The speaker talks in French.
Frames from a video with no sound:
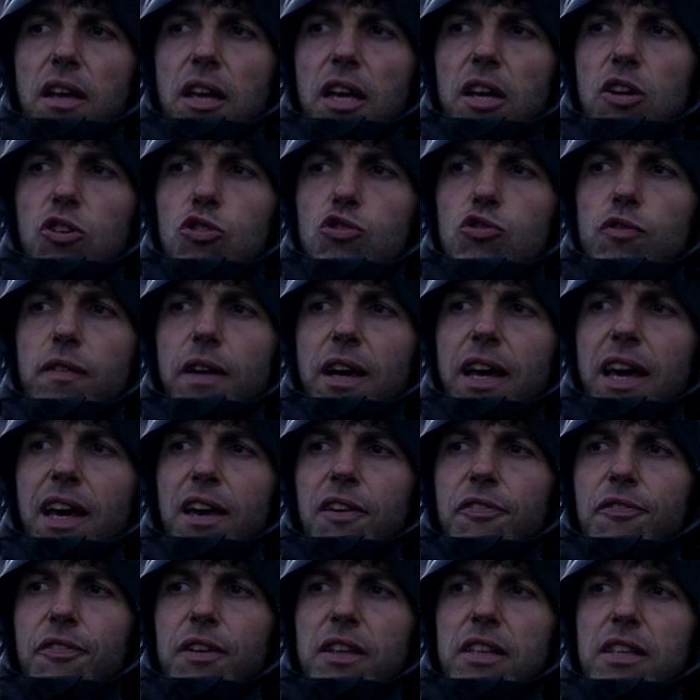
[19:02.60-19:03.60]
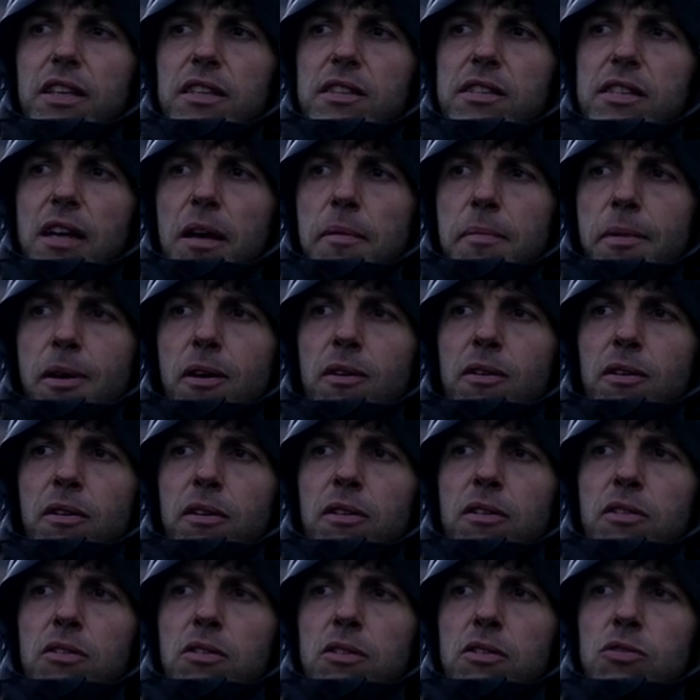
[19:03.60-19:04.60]
et que tu vas greffer tes sarments
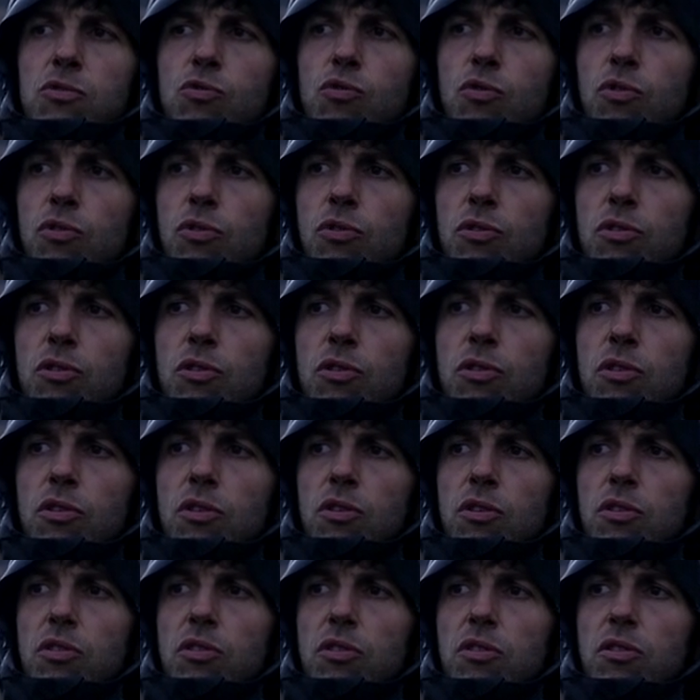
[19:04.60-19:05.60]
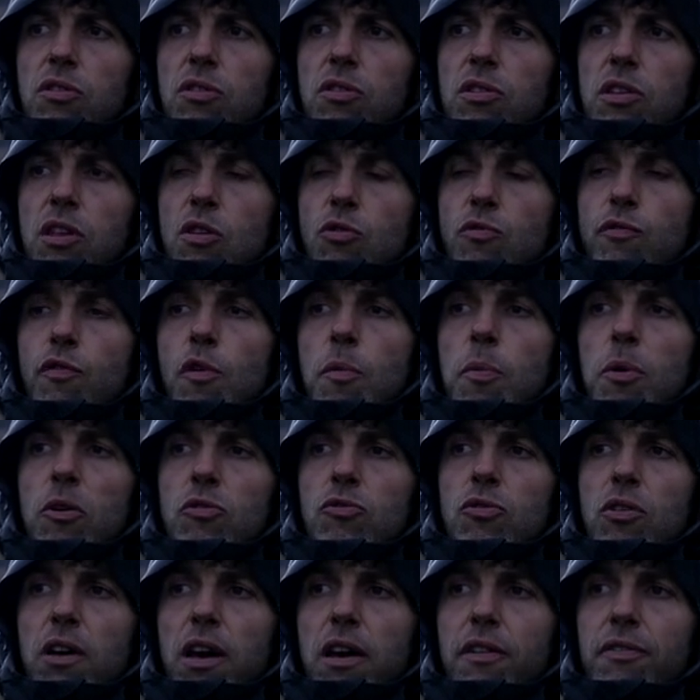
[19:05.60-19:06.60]
sur euh, des nouveaux
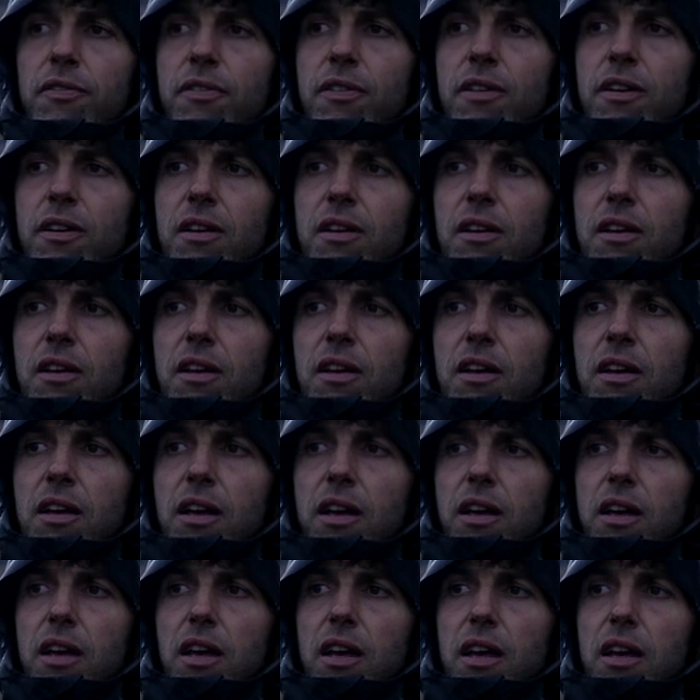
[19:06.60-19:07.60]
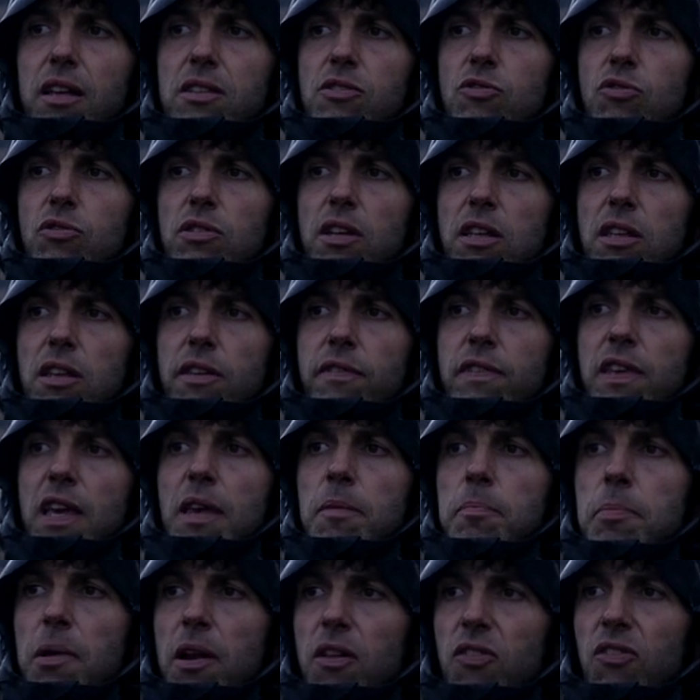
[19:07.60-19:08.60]
porte-greffes, est-ce que tu as des
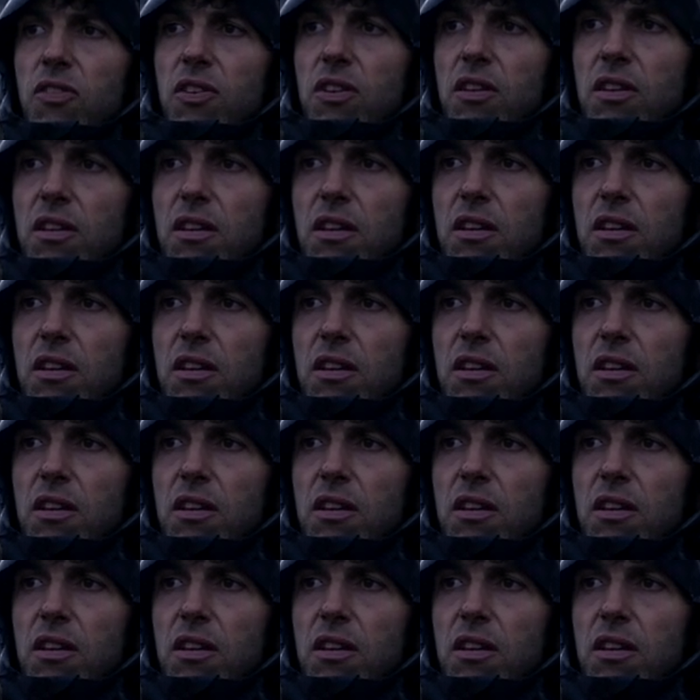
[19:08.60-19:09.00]
vieilles plantes